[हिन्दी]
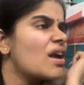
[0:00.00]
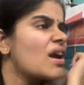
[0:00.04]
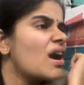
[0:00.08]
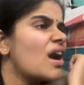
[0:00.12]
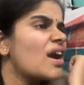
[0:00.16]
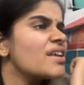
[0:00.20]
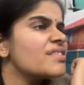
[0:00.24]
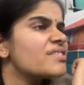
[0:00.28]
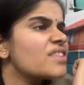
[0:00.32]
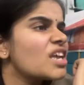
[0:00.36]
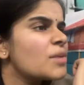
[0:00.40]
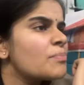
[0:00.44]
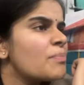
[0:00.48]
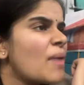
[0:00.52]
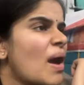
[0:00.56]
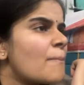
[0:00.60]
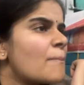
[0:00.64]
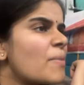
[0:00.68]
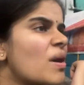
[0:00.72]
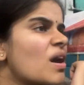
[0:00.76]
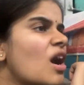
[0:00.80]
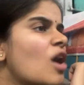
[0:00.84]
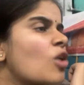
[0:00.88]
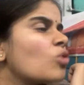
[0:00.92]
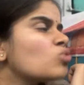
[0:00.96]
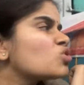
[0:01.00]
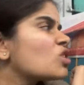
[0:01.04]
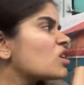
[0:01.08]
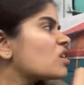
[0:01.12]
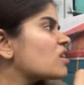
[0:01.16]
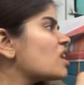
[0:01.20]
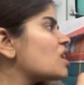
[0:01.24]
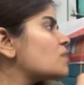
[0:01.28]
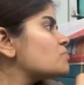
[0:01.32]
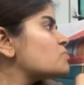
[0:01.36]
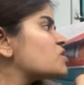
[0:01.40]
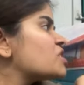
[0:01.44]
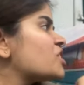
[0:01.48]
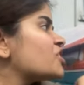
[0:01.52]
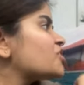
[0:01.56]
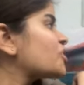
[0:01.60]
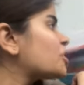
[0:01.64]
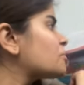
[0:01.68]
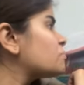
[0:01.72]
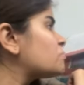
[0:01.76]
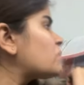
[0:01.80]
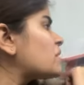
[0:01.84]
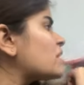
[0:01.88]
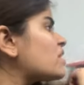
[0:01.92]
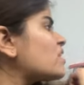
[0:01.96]
हाय तेरे पापा कहाँ उतर गए अब
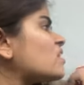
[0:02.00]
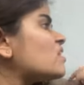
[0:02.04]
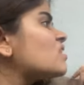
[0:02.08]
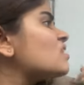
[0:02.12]
स्टेशन पे